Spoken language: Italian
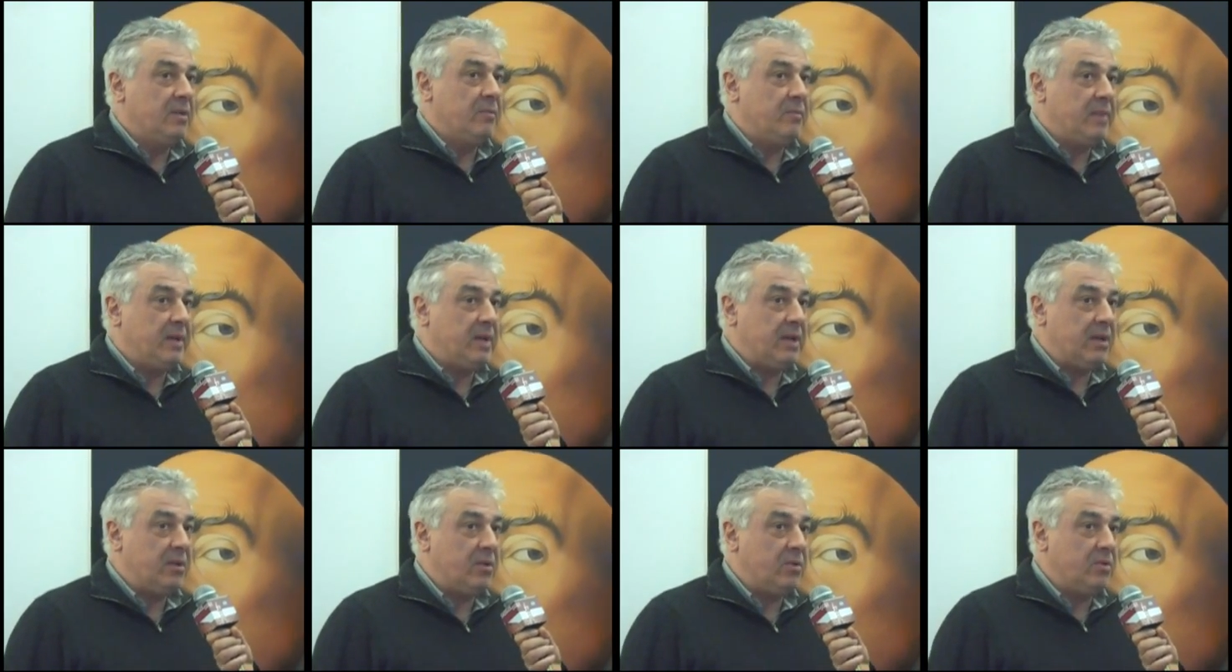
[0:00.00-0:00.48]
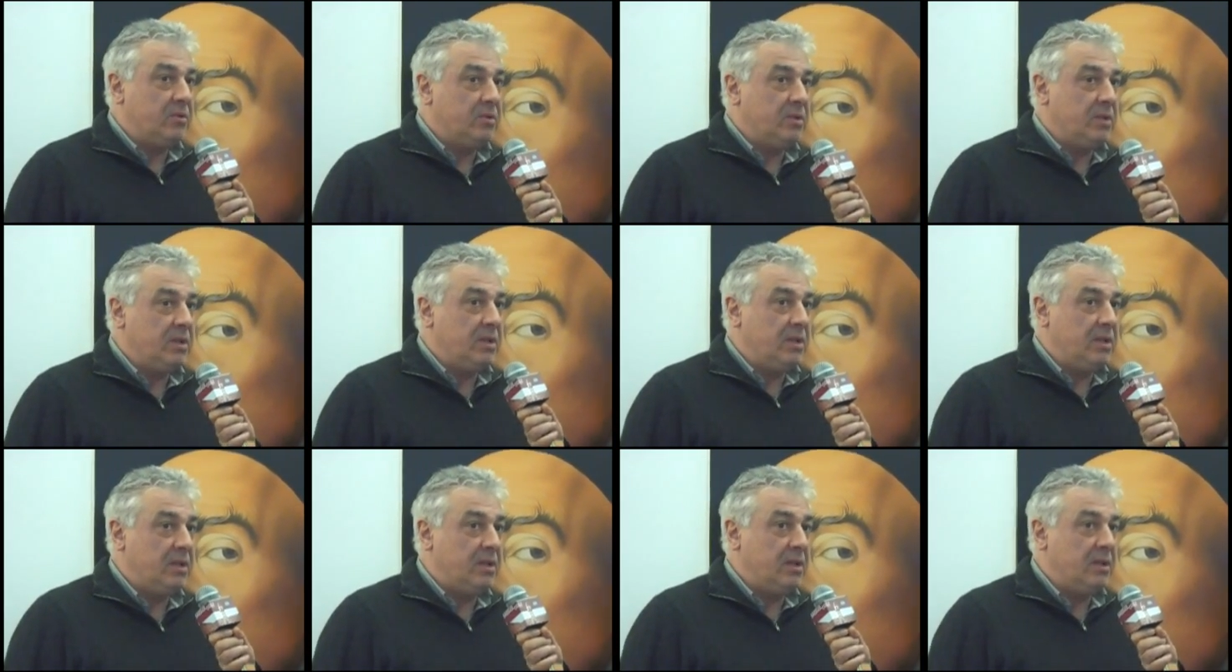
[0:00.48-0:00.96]
parlo
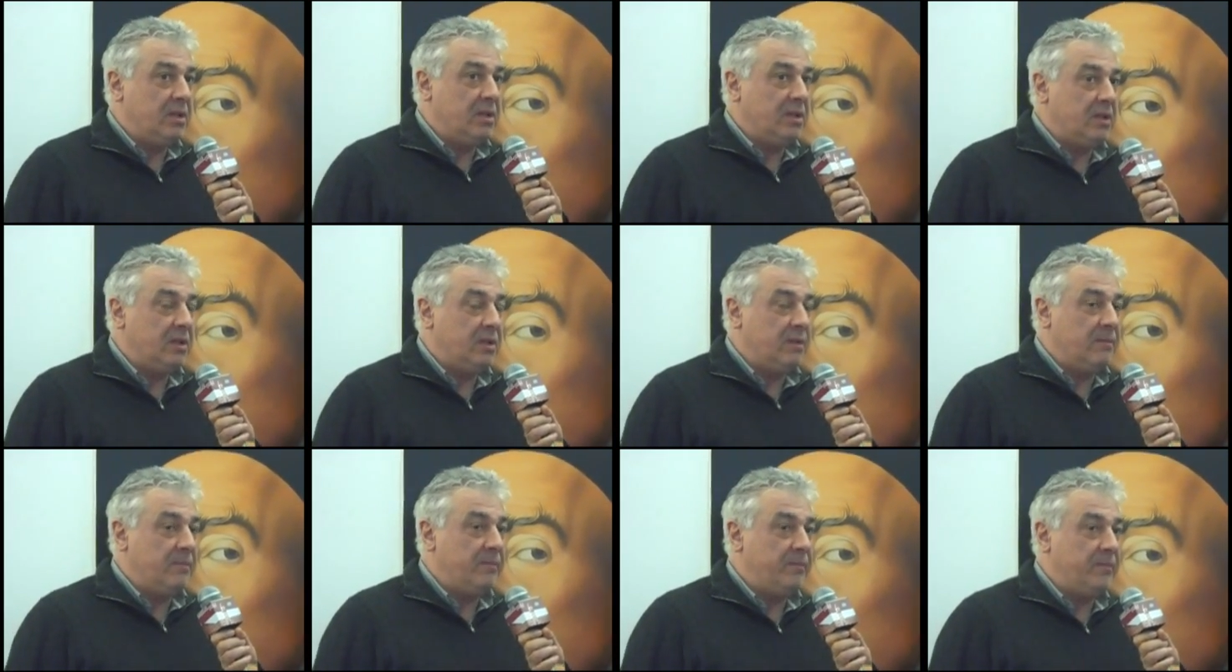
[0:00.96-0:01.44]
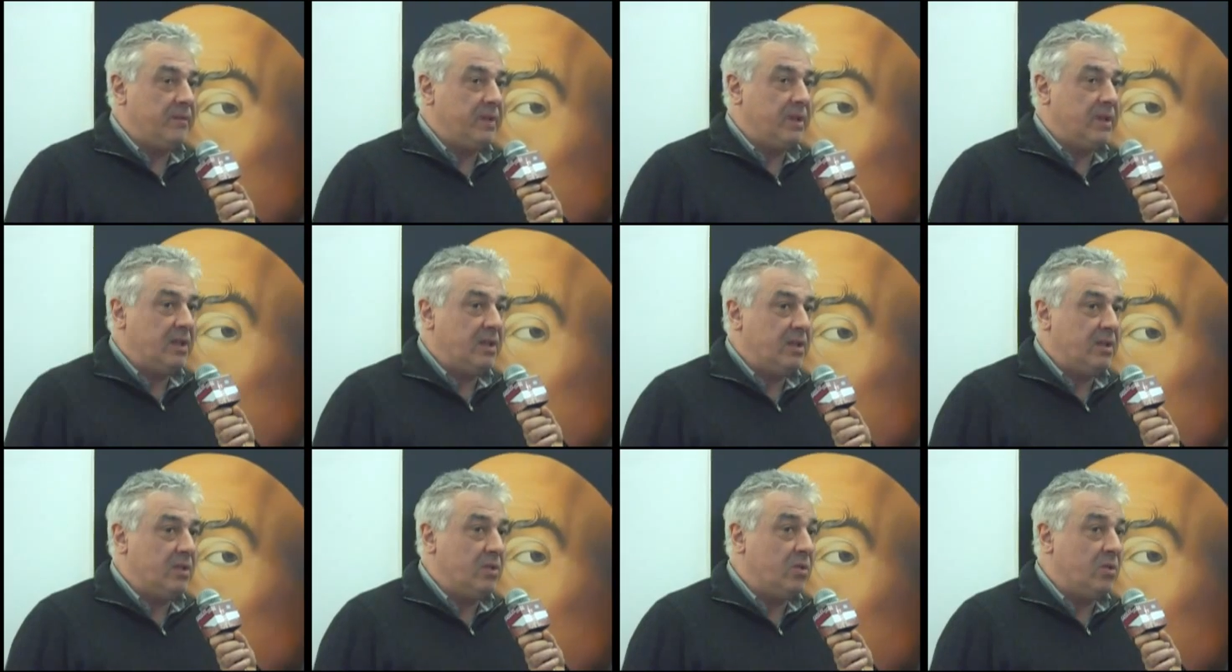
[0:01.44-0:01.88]
di eh,